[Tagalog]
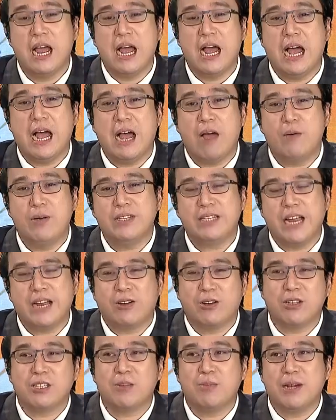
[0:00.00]
uh, we say
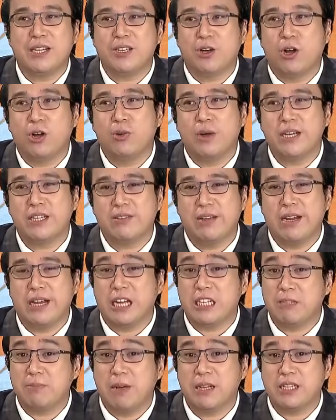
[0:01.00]
customer is always right
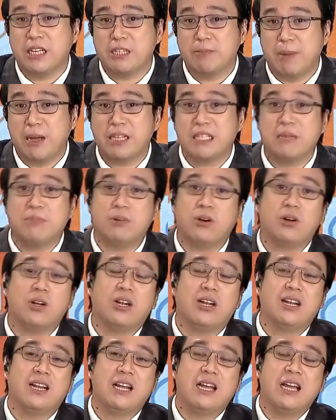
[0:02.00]
as much as
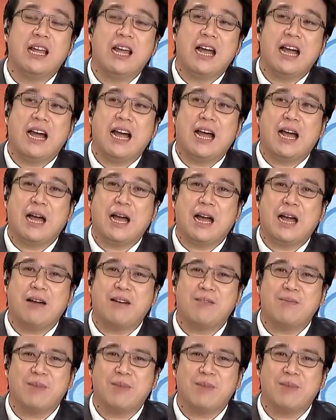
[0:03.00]
possible uh,